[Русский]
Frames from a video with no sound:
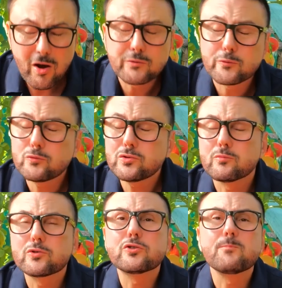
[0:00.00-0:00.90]
От вкуса
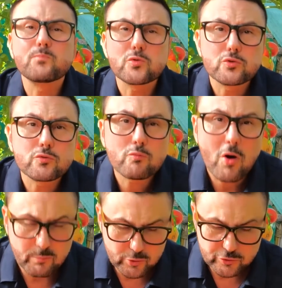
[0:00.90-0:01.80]
можно с
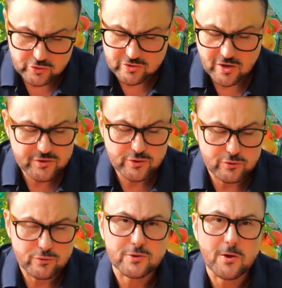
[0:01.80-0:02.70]
ума просто сойти,
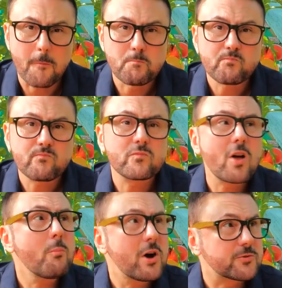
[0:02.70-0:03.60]
друзья.
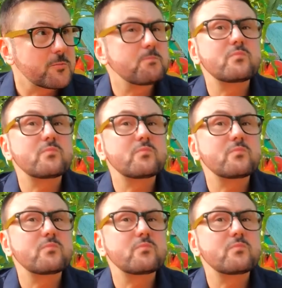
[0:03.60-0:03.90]
Томат